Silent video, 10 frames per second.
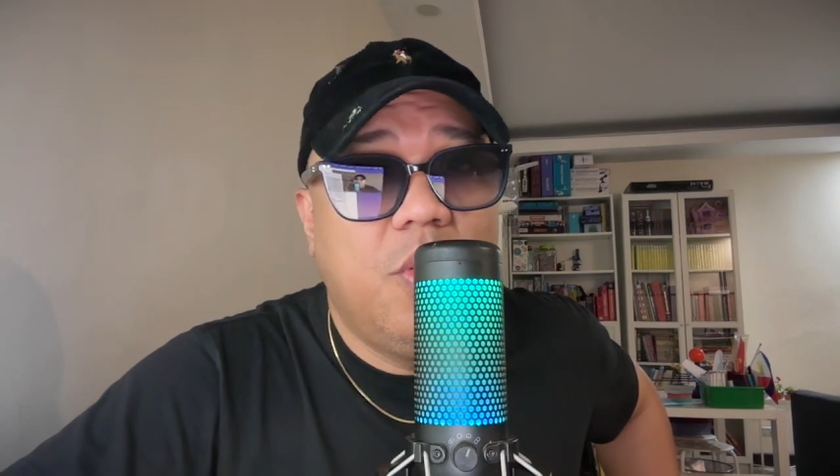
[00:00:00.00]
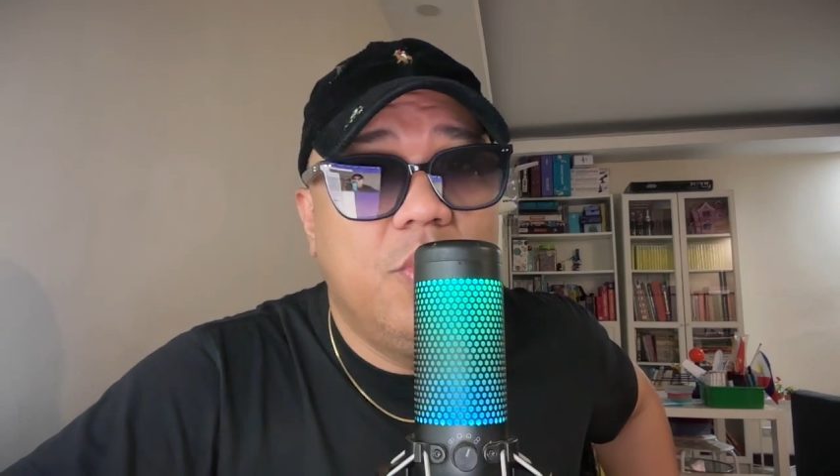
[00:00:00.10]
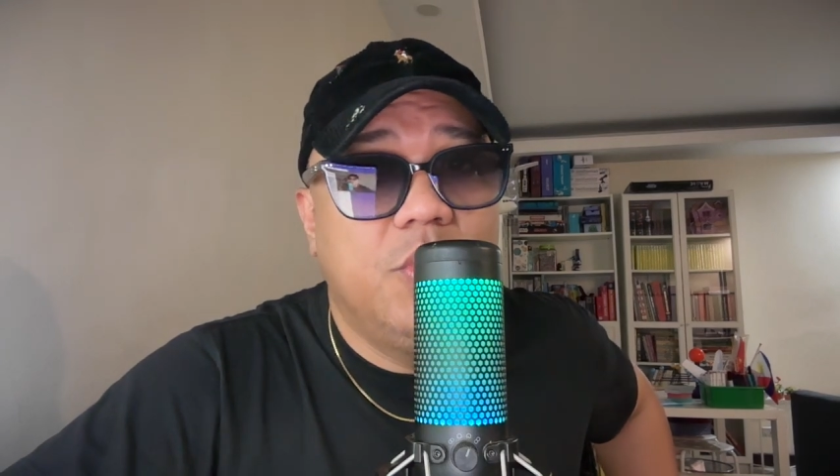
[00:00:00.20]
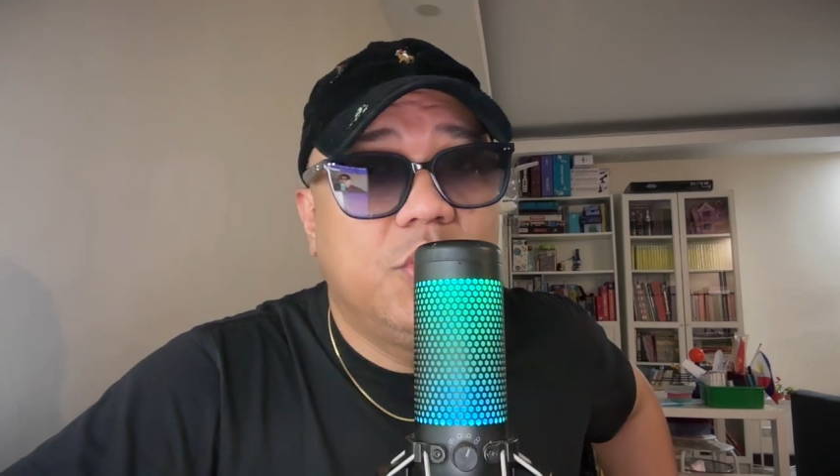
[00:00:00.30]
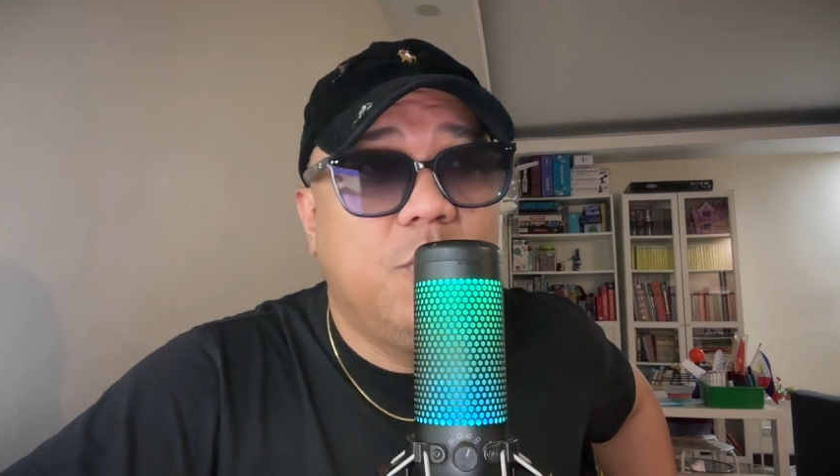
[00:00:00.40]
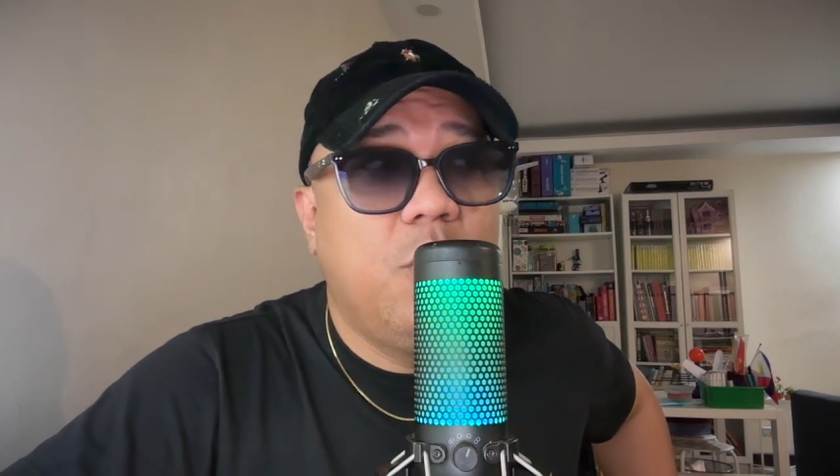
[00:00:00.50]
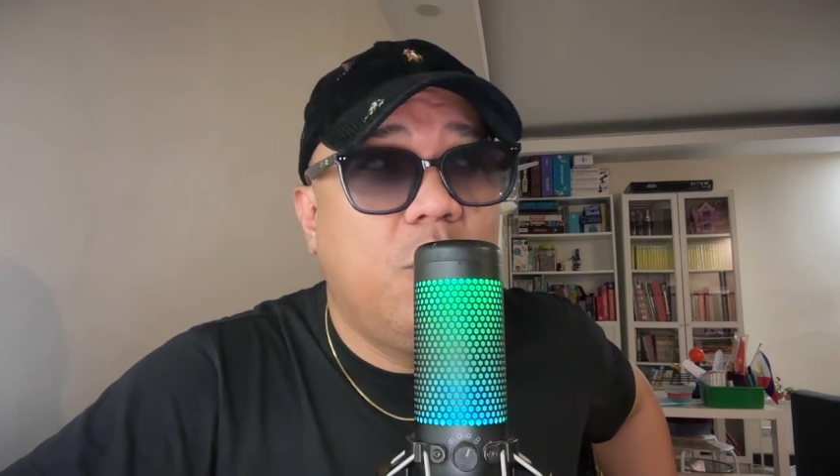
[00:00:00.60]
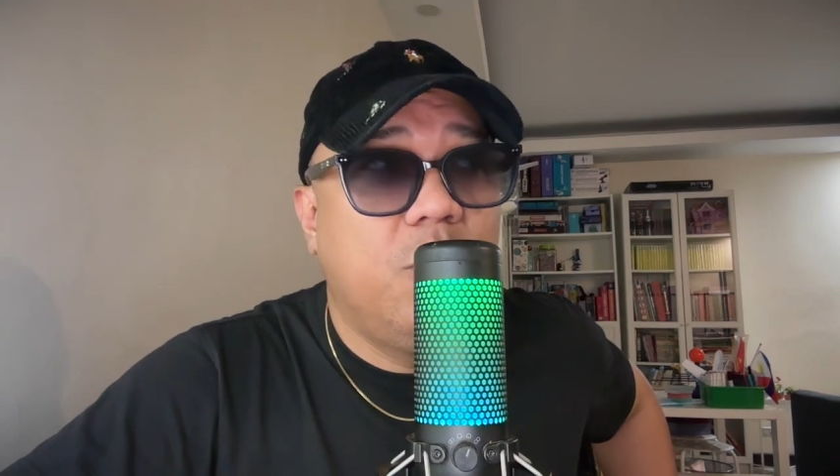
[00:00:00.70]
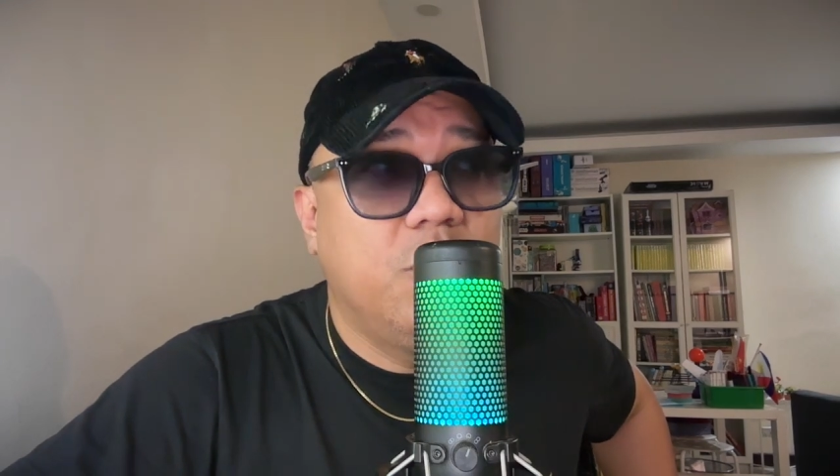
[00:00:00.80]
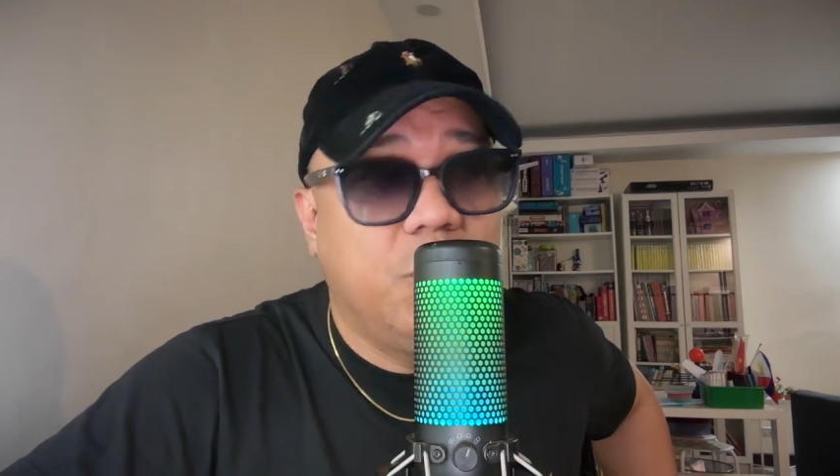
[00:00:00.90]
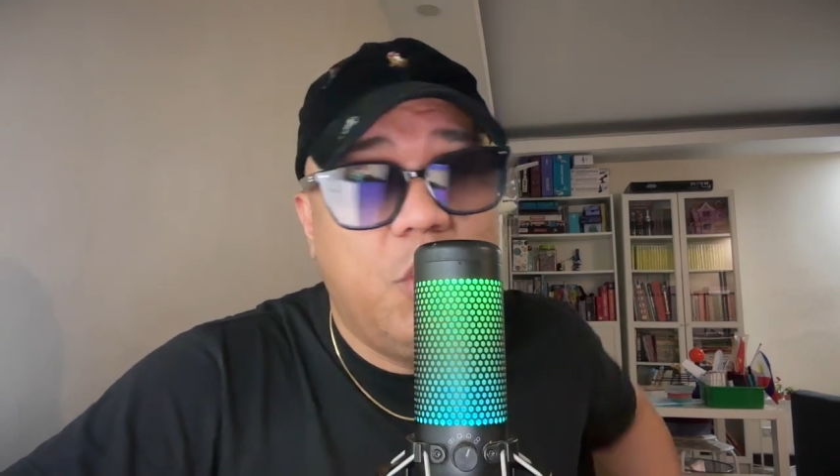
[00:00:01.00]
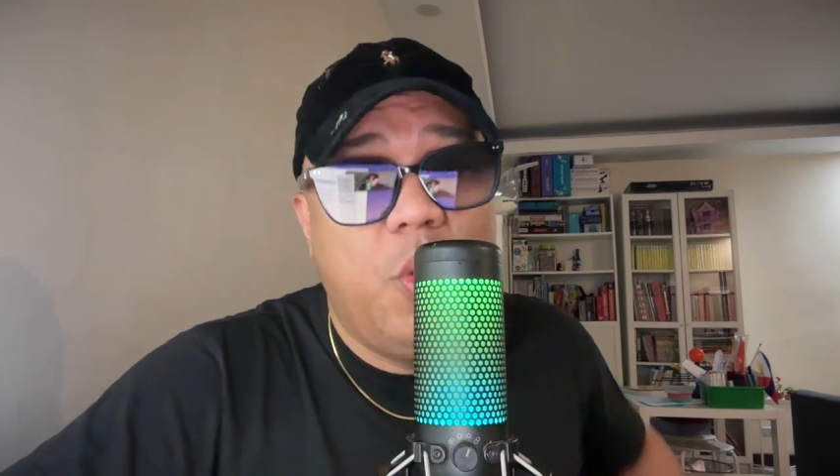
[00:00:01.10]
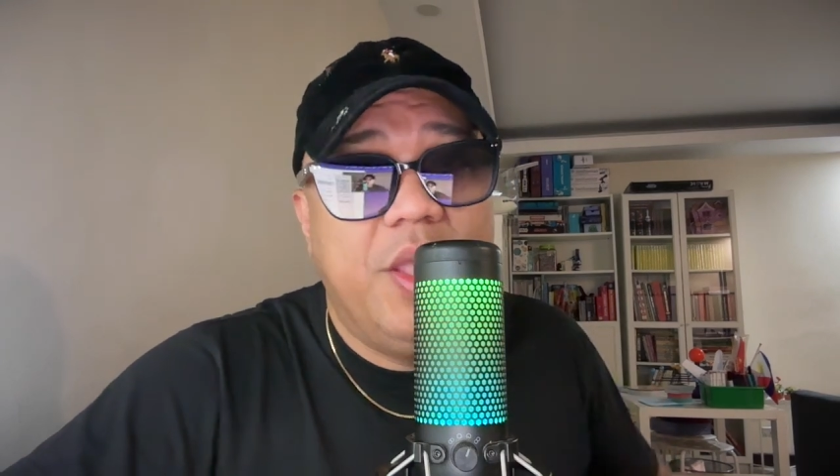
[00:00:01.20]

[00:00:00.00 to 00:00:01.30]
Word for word: kung gusto mo to go